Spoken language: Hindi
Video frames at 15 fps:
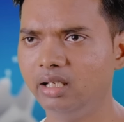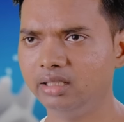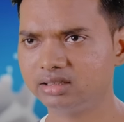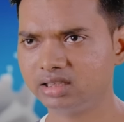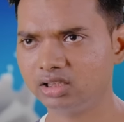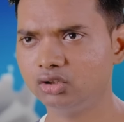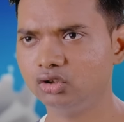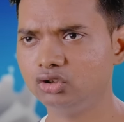
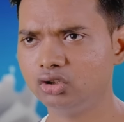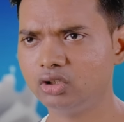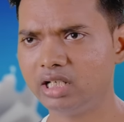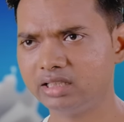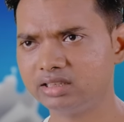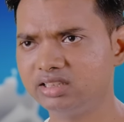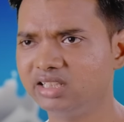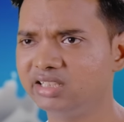ऐसा दो जो
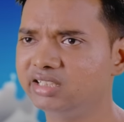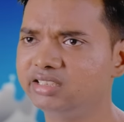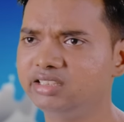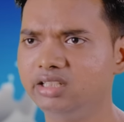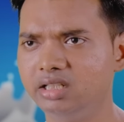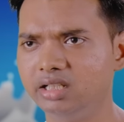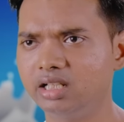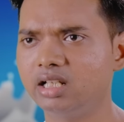आज तक
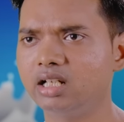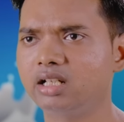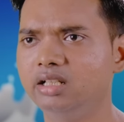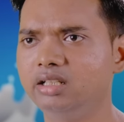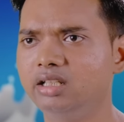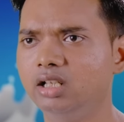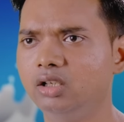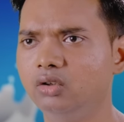किसी ने ना
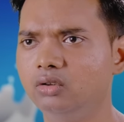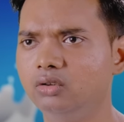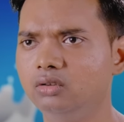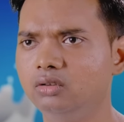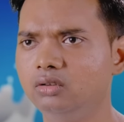खरीदा हो